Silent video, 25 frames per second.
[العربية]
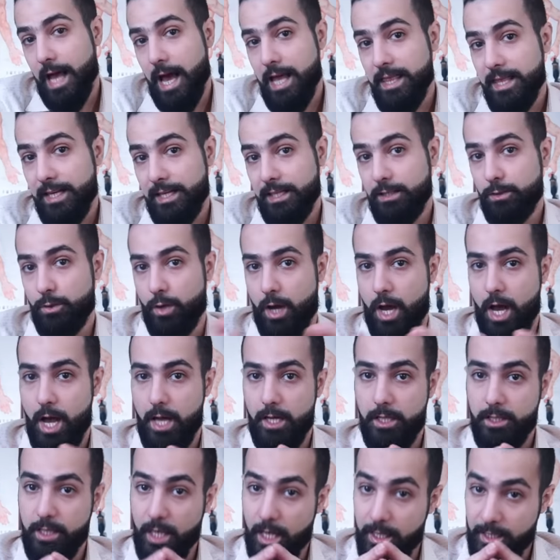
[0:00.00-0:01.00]
هذا لن
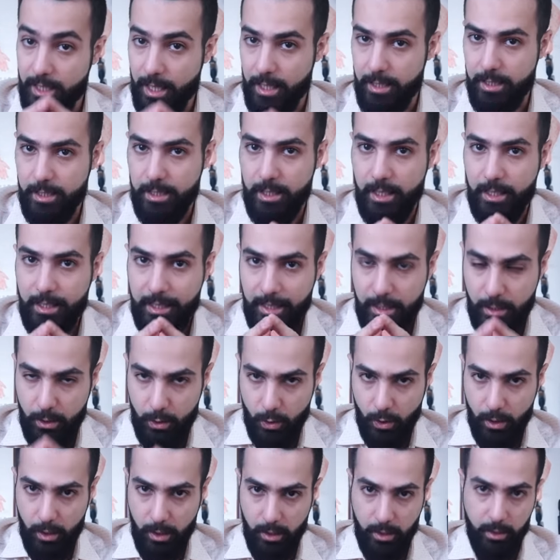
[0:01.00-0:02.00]
يعالج حساسية
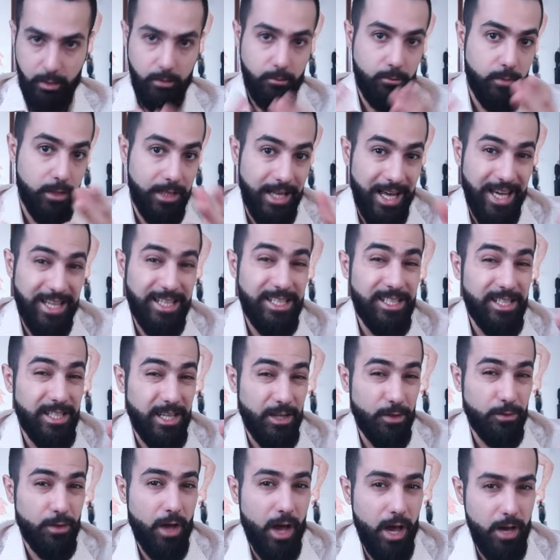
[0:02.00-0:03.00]
الإنسولين بالعكس
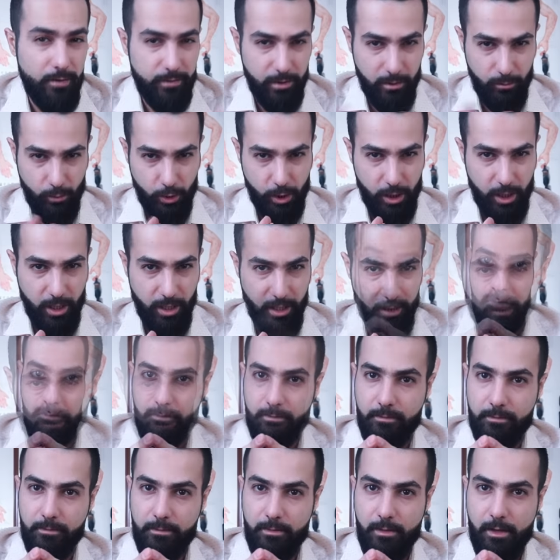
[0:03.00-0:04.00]
سيضاعف المشكلة
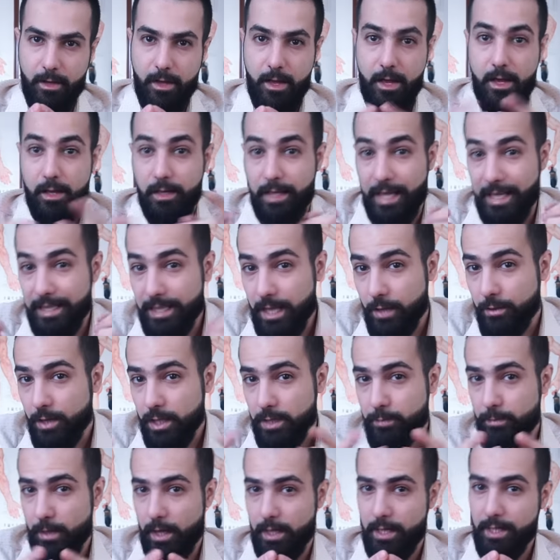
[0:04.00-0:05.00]
لأنه
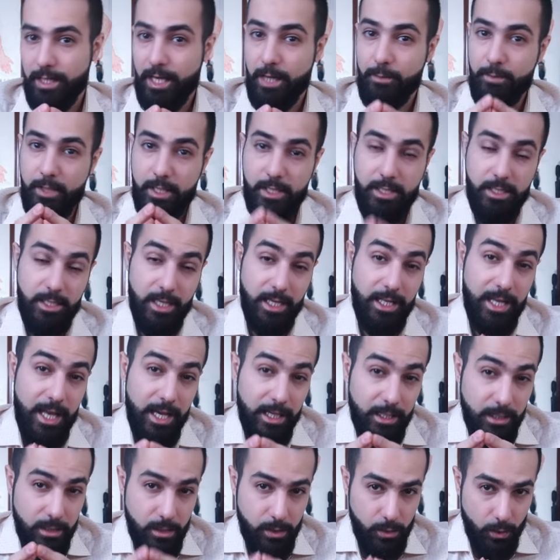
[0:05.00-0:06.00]
يسمح لك
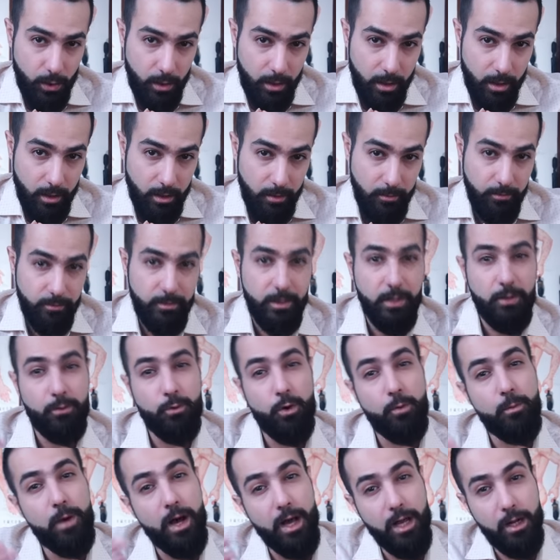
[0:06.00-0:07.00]
باستهلاك السكر
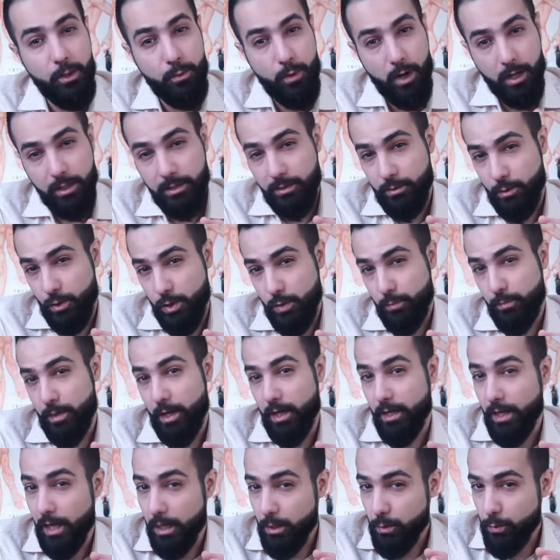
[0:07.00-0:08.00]
ومع الوقت
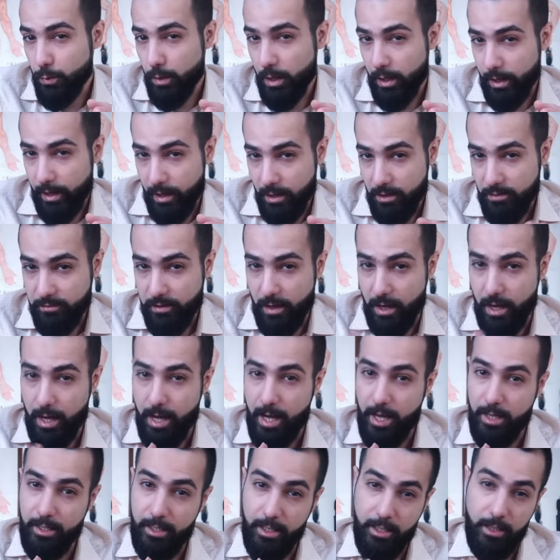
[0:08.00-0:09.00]
تصبح الأدوية غير
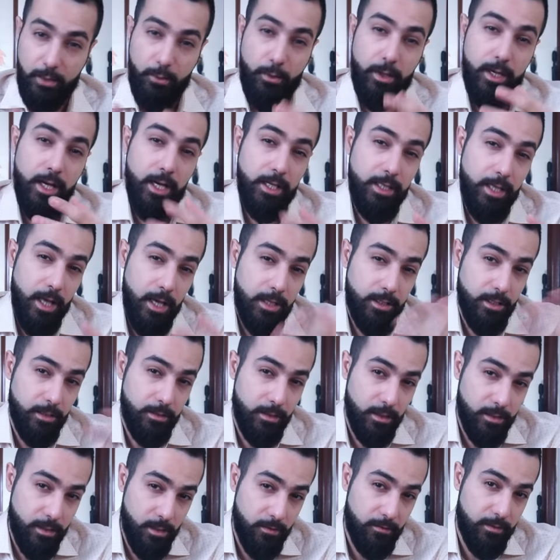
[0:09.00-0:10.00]
فعالة ويحتاج أن
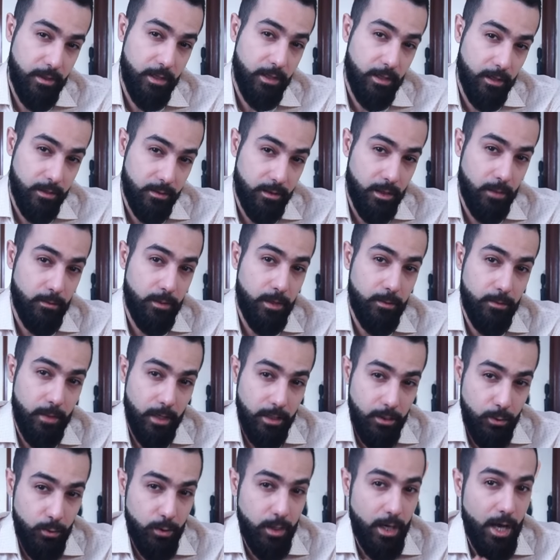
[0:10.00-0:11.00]
يصف لك الطبيب
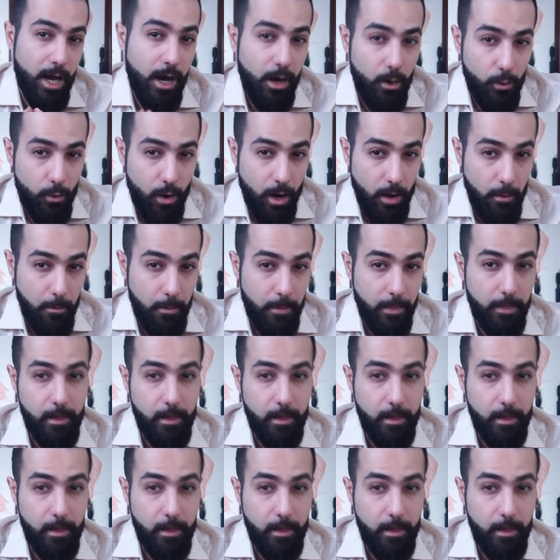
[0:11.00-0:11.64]
أدوية أقوى